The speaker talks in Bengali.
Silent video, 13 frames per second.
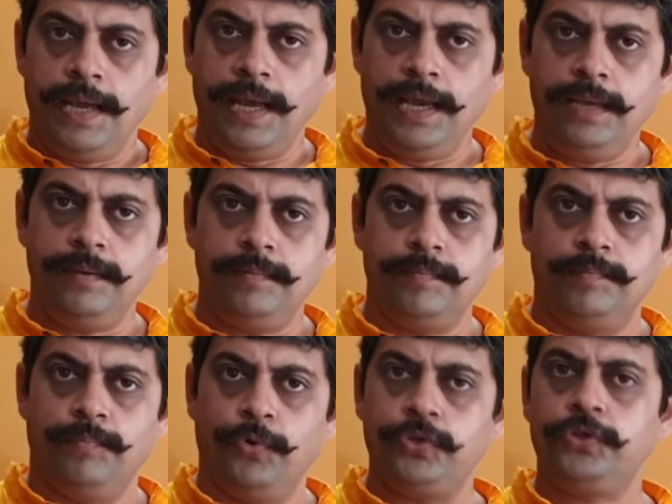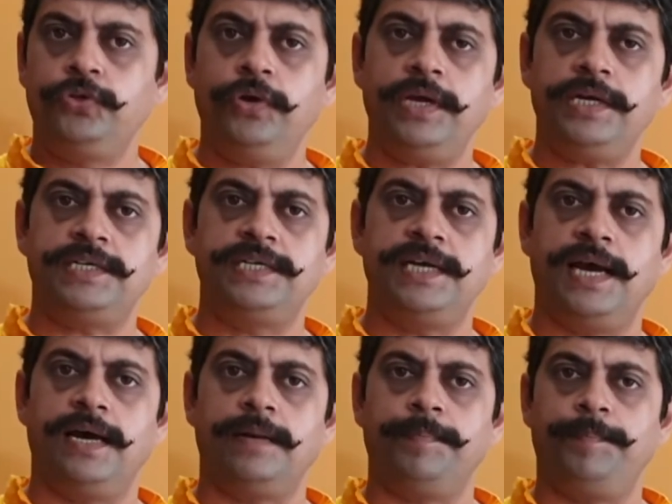এই মধ্য
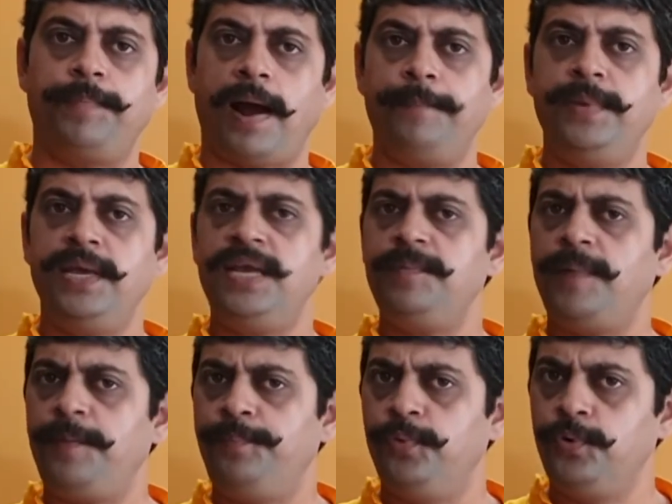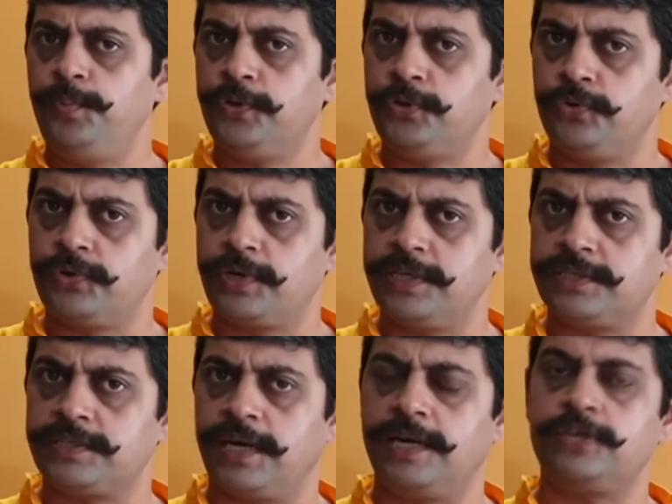এশিয়ার পামির বা পূর্ব
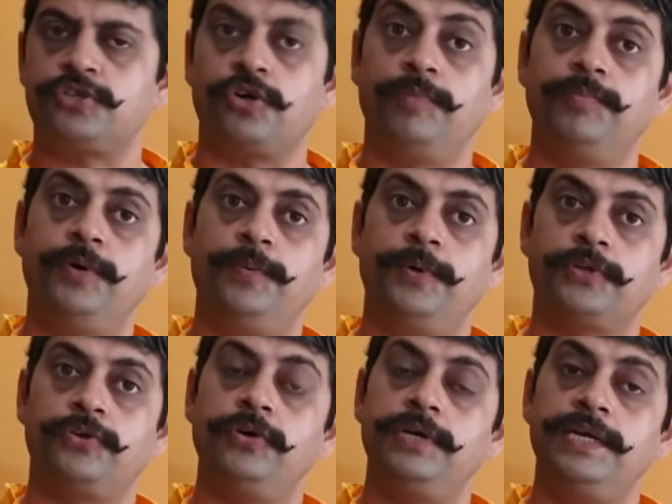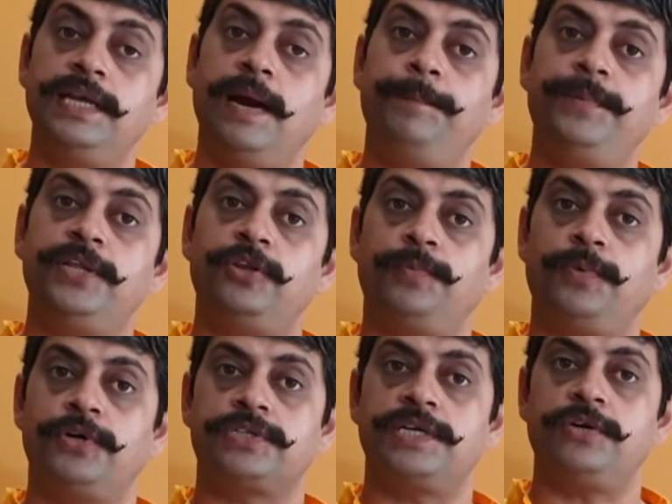তুর্কিস্তান সম্ভবত ইলাবৃত
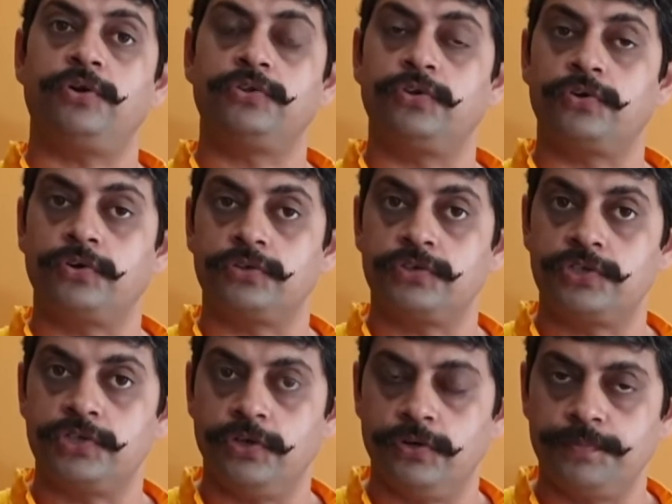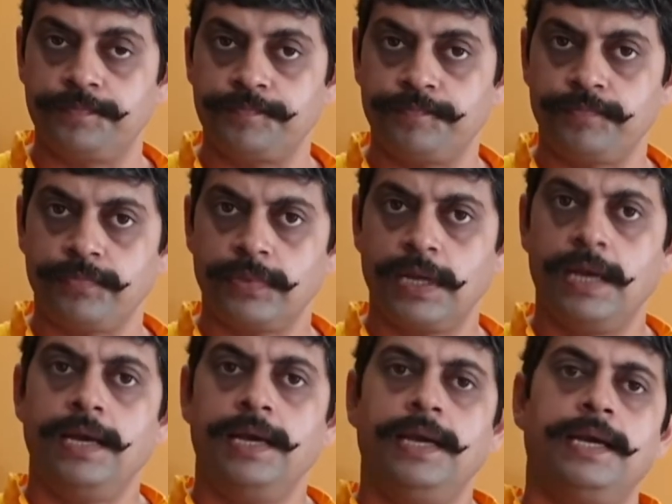বংশের অন্তর্গত ছিল
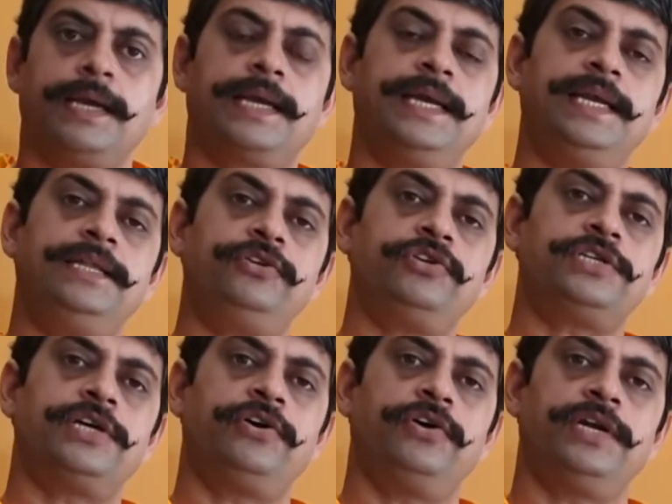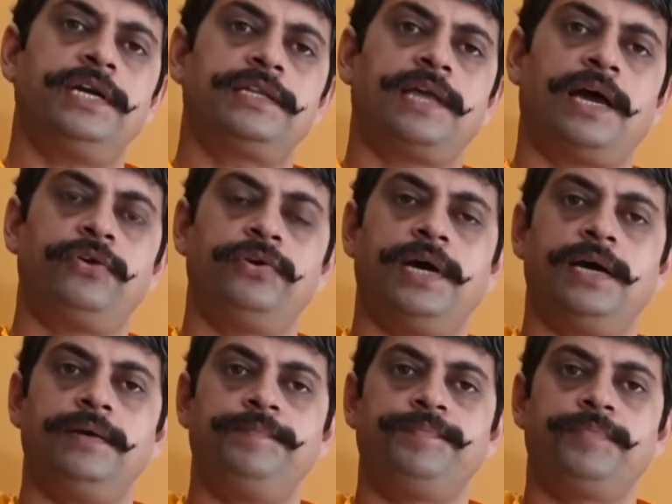গিরীন্দ্র শেখরের ধারণা
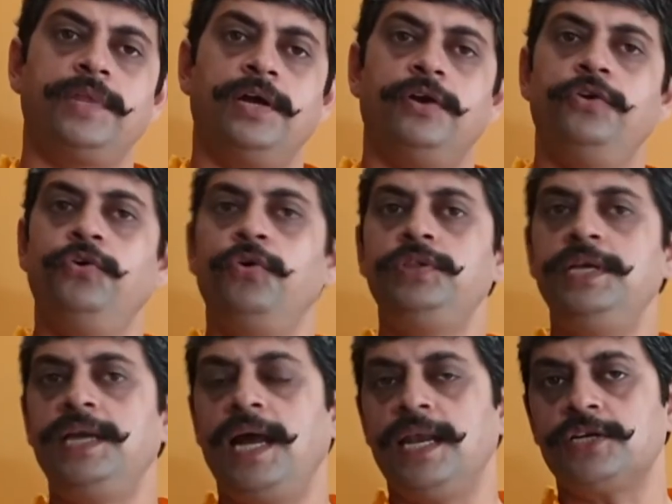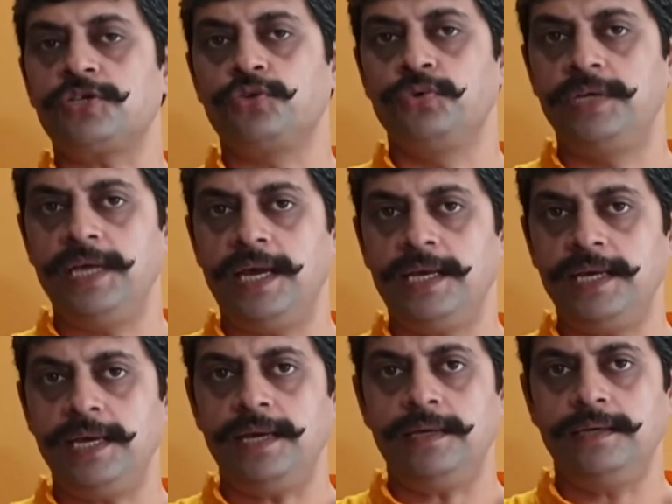নদী নালা শুকিয়ে
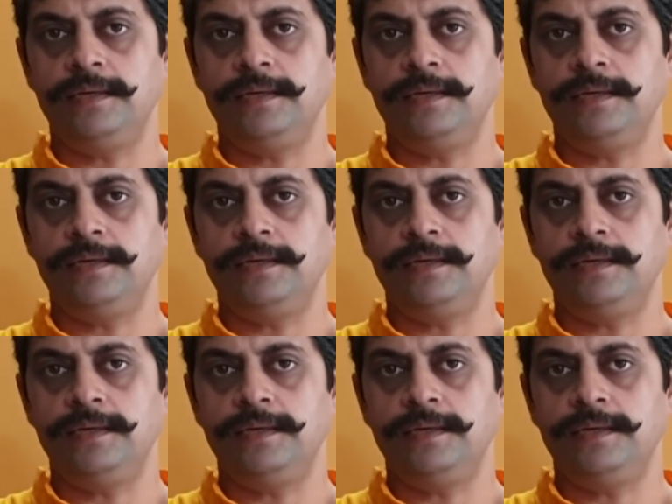গিয়ে